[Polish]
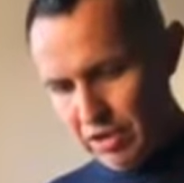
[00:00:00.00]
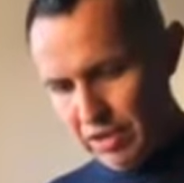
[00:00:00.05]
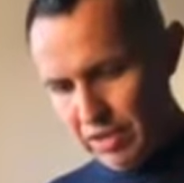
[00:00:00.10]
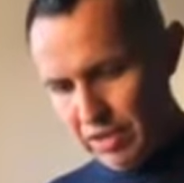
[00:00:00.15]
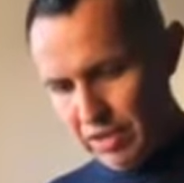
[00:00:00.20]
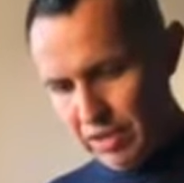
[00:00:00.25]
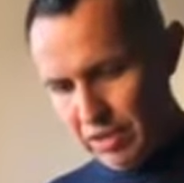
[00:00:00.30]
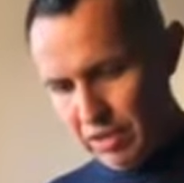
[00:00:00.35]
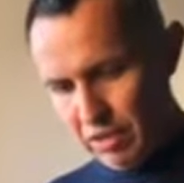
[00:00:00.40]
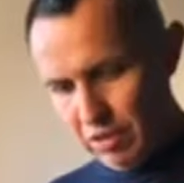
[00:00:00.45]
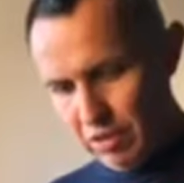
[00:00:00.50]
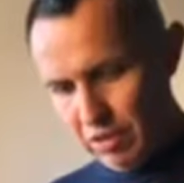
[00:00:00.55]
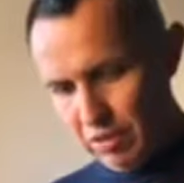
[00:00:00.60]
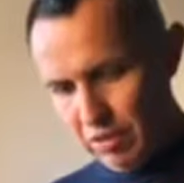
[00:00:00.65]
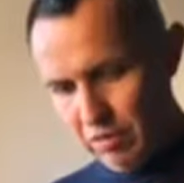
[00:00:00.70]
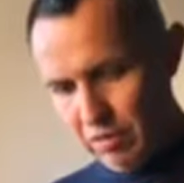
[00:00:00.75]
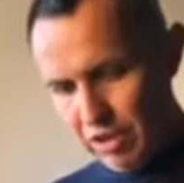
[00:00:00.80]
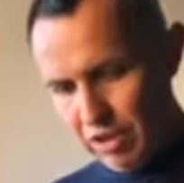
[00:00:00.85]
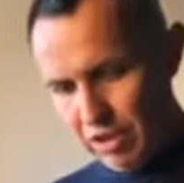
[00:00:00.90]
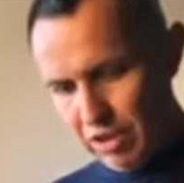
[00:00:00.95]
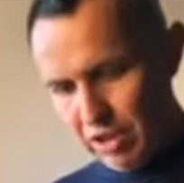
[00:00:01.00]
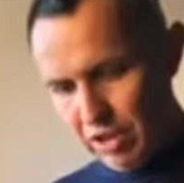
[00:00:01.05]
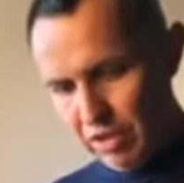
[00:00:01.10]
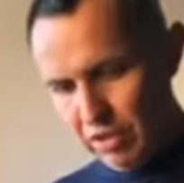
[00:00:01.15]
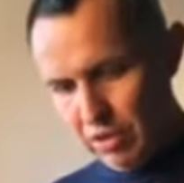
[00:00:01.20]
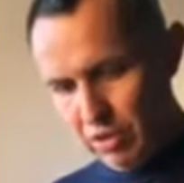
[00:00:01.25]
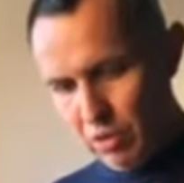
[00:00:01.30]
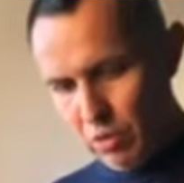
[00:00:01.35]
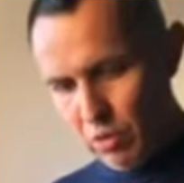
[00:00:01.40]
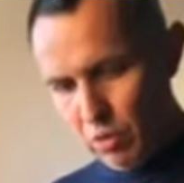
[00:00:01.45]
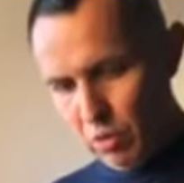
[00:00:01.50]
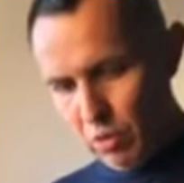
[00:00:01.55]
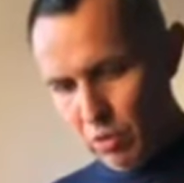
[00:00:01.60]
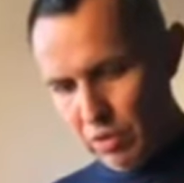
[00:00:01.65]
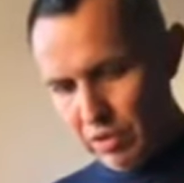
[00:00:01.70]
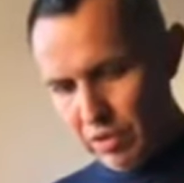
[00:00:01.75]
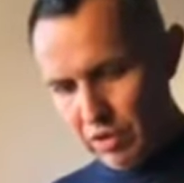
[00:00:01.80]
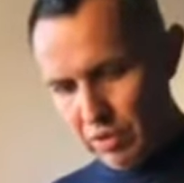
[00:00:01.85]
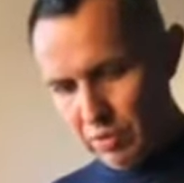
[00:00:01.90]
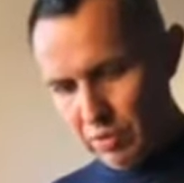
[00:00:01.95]
z tego właśnie artykułu,
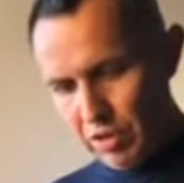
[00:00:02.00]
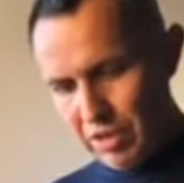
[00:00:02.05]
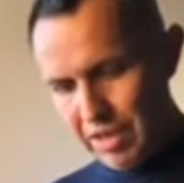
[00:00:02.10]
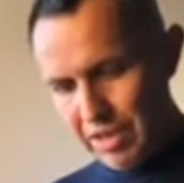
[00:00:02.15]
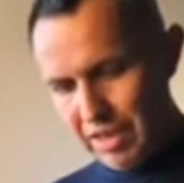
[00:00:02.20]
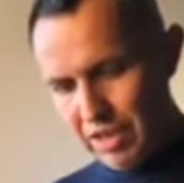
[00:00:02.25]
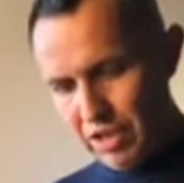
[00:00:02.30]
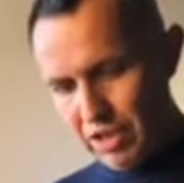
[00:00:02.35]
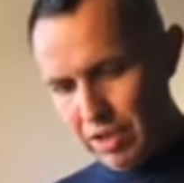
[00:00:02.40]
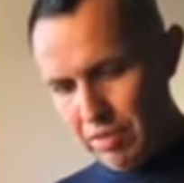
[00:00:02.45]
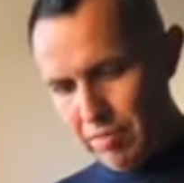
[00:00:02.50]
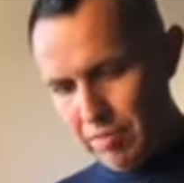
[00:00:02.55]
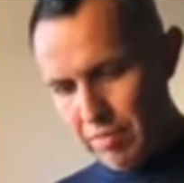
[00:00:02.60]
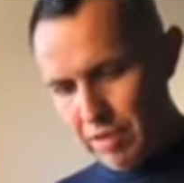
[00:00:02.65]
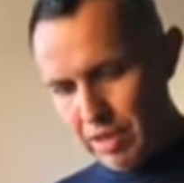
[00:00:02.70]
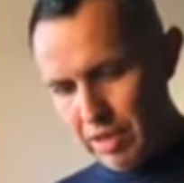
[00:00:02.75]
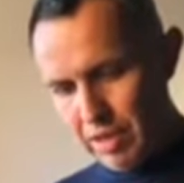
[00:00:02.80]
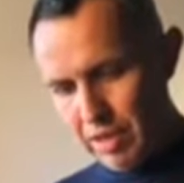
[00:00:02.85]
też przytaczam